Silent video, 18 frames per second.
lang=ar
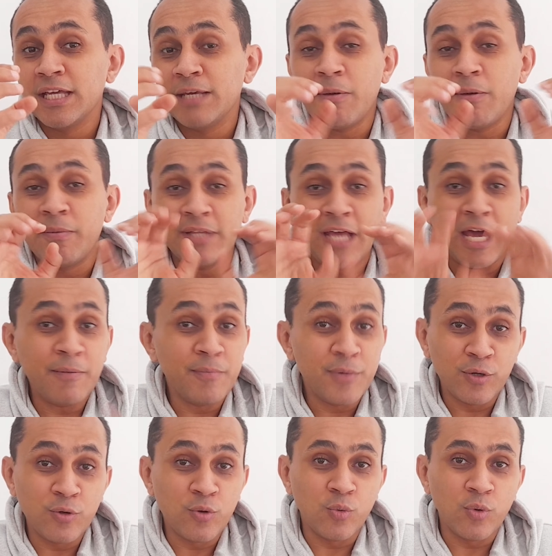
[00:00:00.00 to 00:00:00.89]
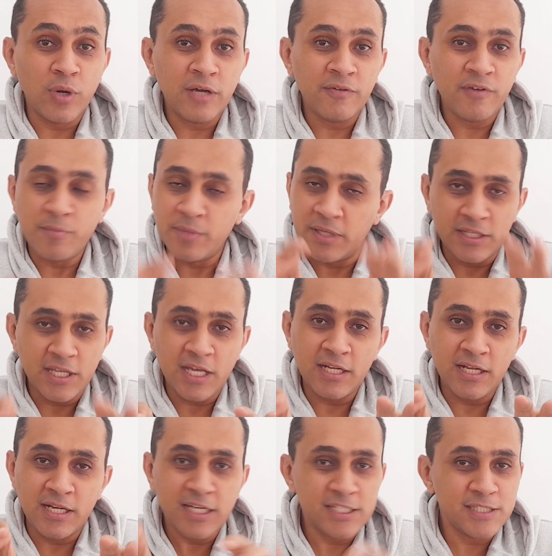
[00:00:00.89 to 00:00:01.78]
يبقى متحمل جواه
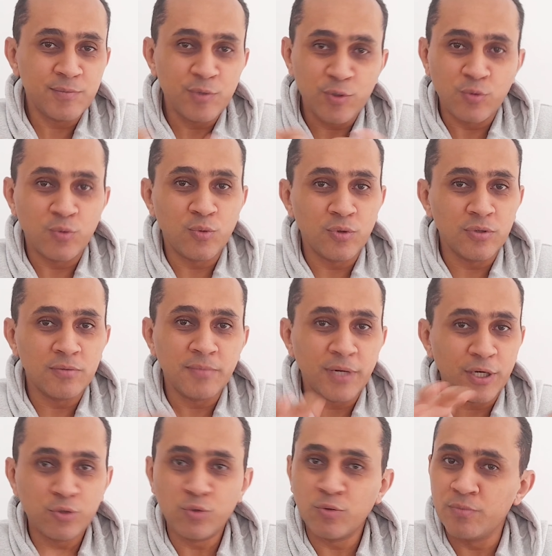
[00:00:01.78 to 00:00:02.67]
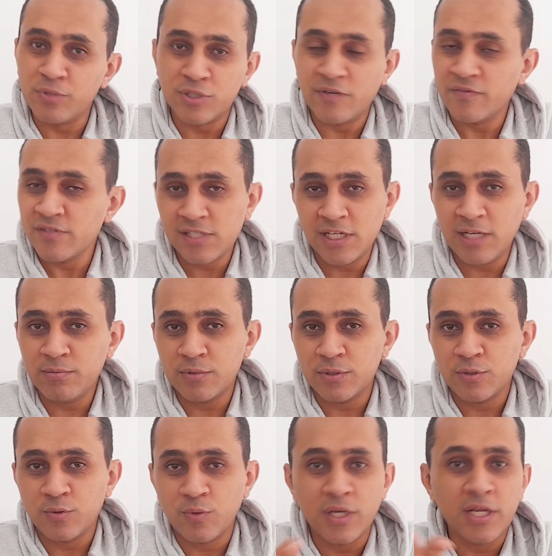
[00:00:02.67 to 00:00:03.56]
فبالتالي لازم يكون مكتوب بجافا سكريبت
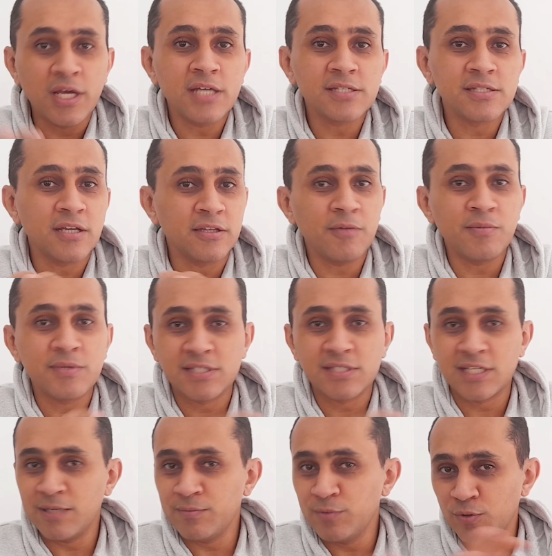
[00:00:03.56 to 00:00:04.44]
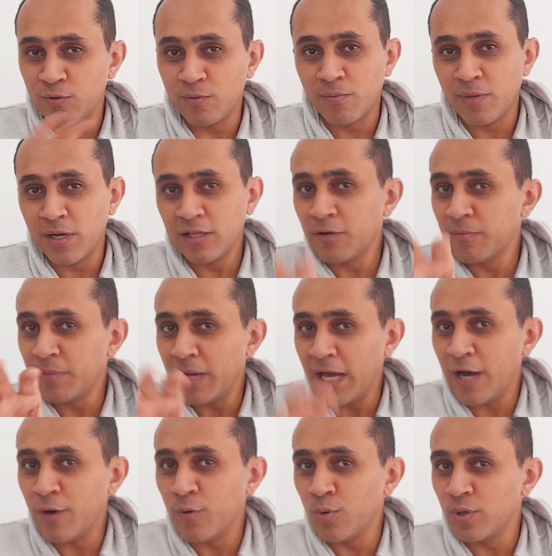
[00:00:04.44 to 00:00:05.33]
ولهذا التايب سكريبت كومبايلر
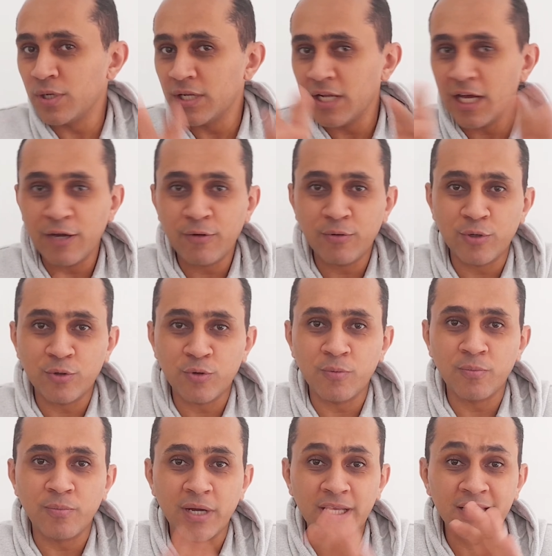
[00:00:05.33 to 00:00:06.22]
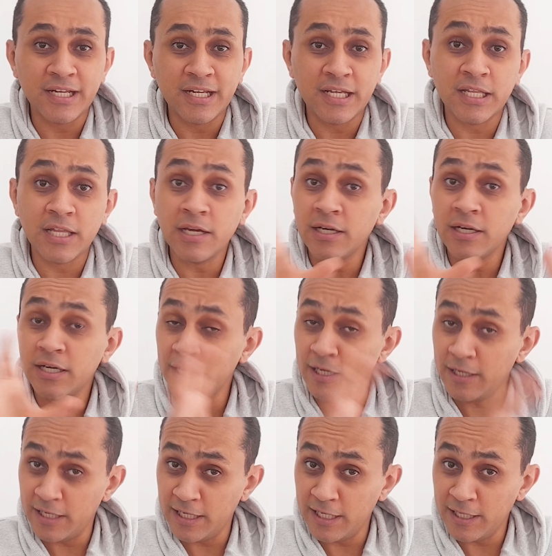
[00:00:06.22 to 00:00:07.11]
بيحول الانجولار كومبايلر الى
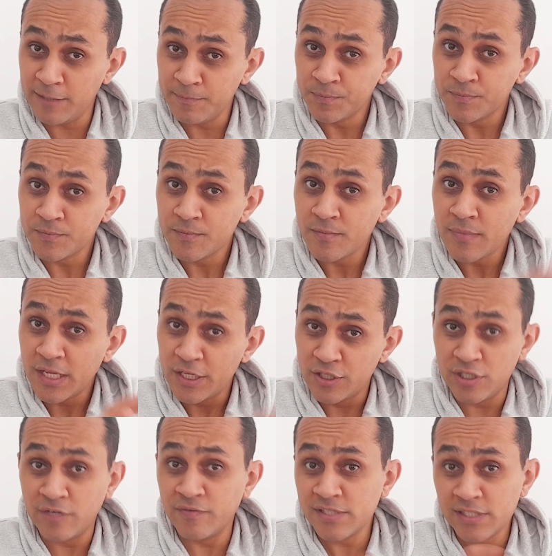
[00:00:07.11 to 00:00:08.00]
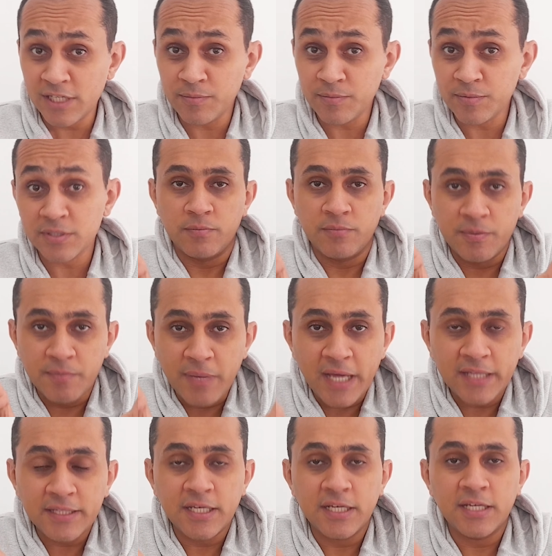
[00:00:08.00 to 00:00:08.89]
الى ايه جافا سكريبت
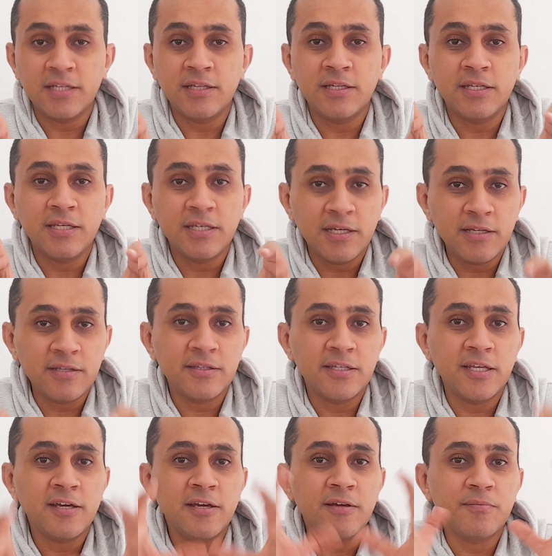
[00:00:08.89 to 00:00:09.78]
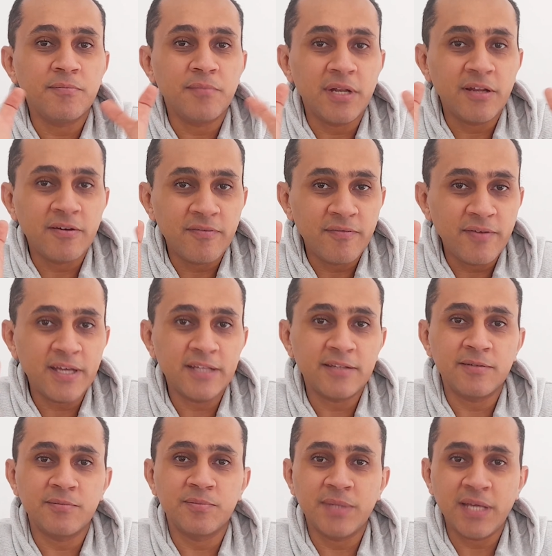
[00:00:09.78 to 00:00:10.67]
بمعنى ان انت
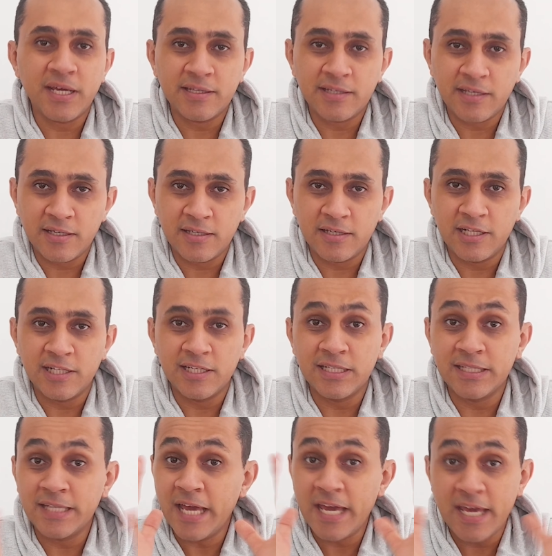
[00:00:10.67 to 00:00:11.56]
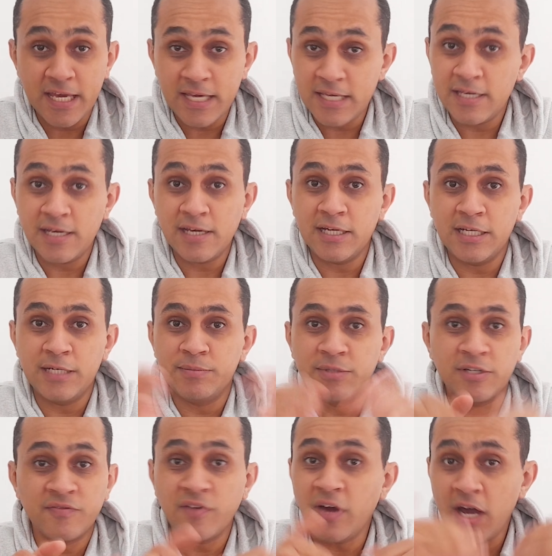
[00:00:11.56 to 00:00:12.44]
الملفات بتاعتك النهائيه اللي
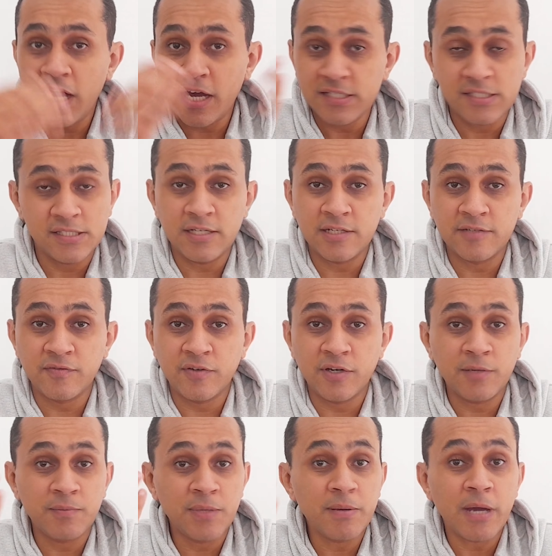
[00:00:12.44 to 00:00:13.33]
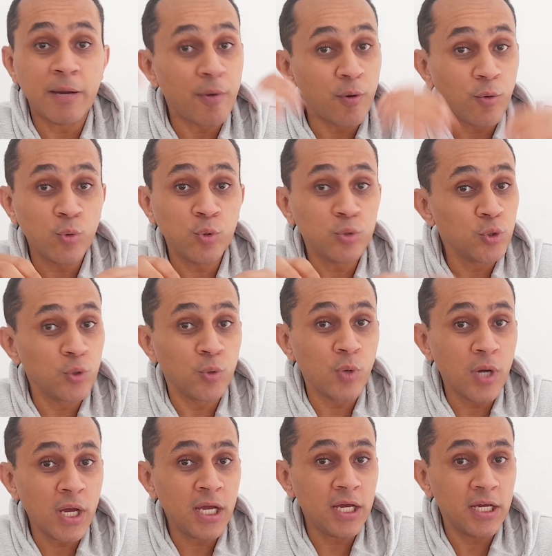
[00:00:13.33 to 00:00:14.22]
بترفعها على السيرفر بيبقى موجود
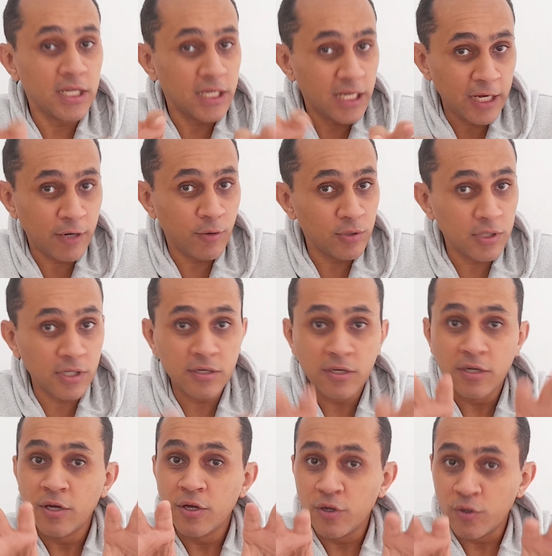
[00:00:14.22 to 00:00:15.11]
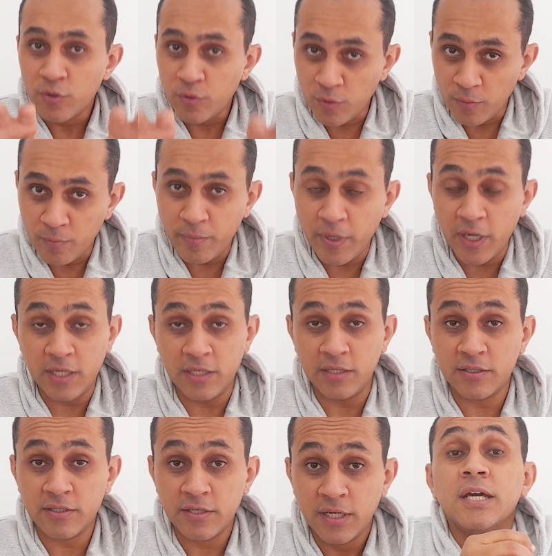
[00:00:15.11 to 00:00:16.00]
جواها الانجولار
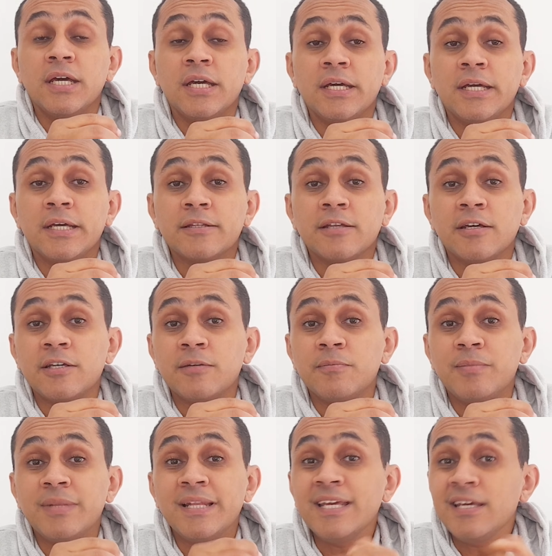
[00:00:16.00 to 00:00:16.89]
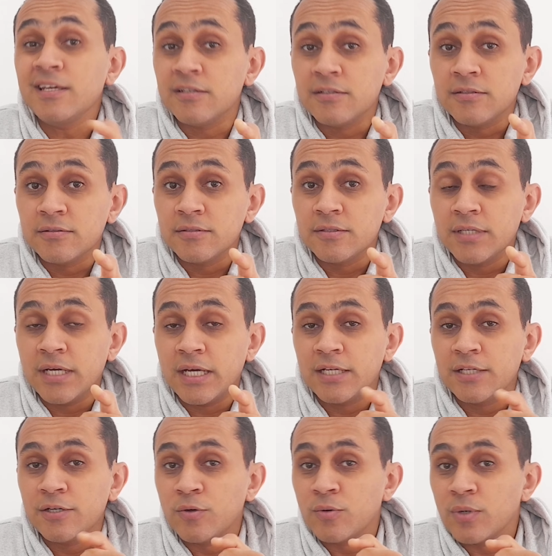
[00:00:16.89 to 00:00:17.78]
كومبايلر آه طيب ليه
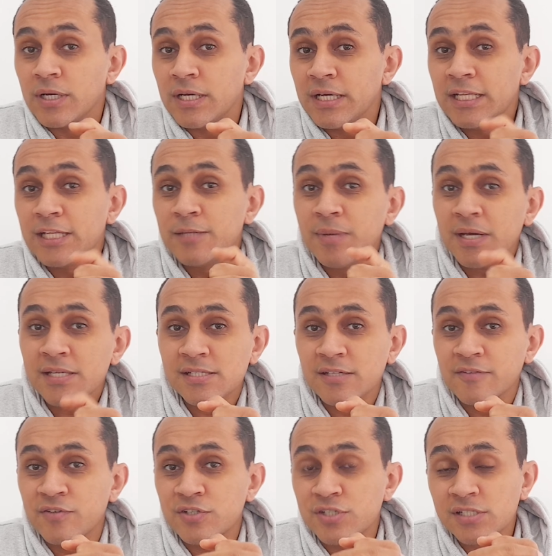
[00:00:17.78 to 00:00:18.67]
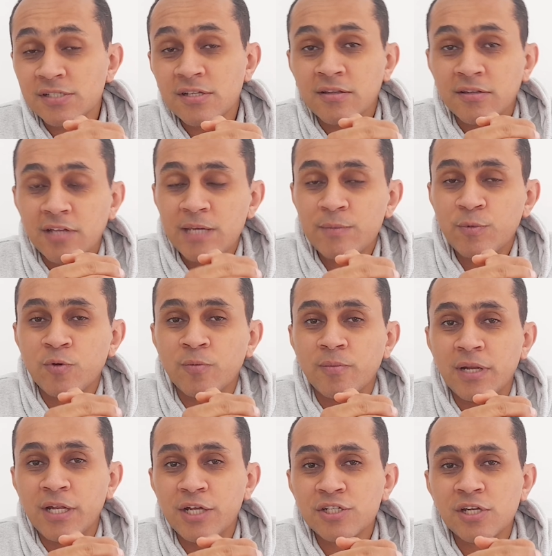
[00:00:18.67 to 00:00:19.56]
يعني هو ايه اللي بيحصل في جاست ان تايم
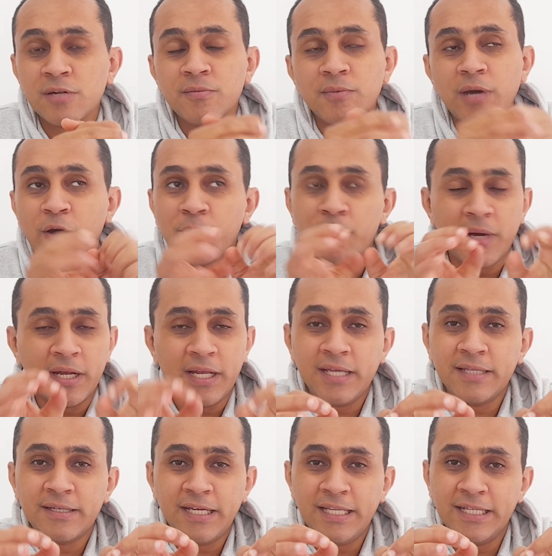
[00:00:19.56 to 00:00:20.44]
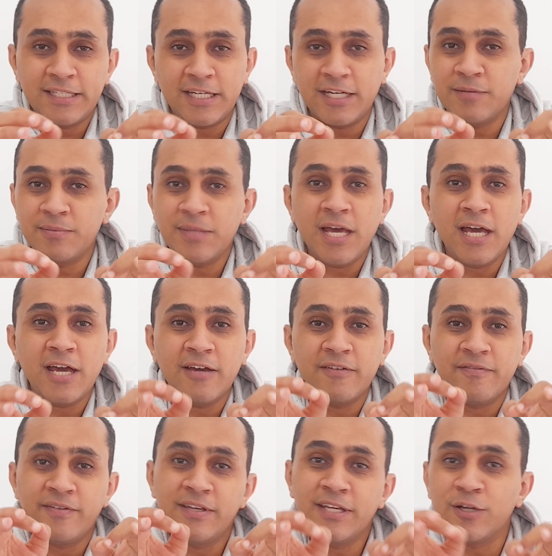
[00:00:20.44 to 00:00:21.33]
كومبايليشن او هترجم
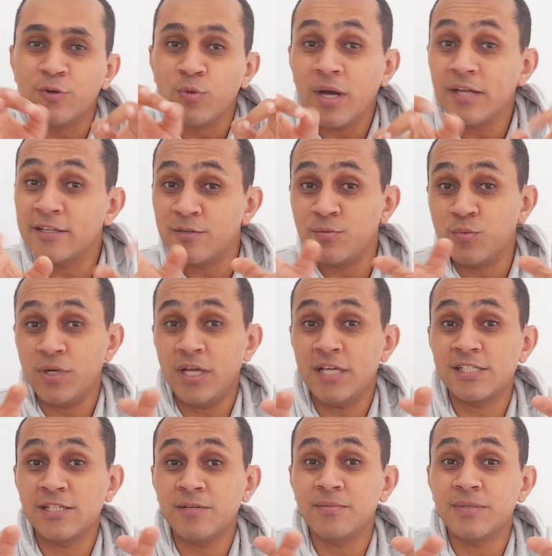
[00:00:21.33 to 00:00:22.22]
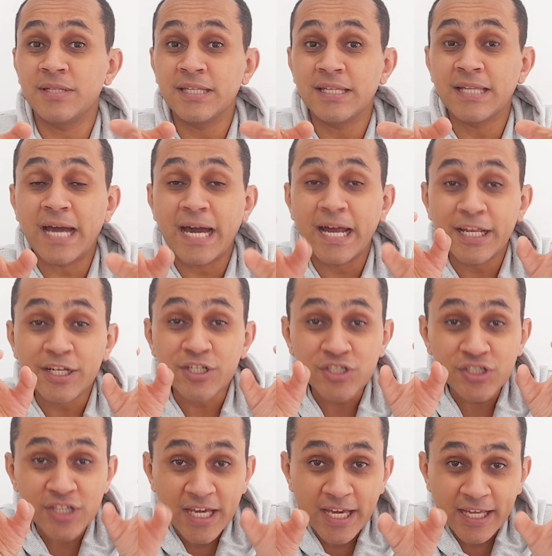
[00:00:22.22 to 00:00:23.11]
لها في الوقت المناسب
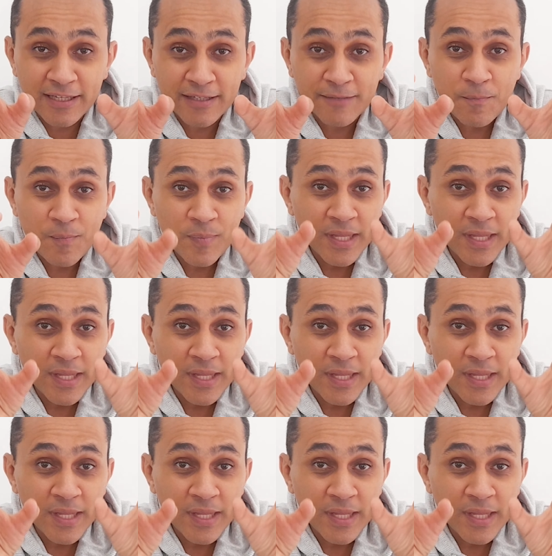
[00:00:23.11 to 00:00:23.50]
علشان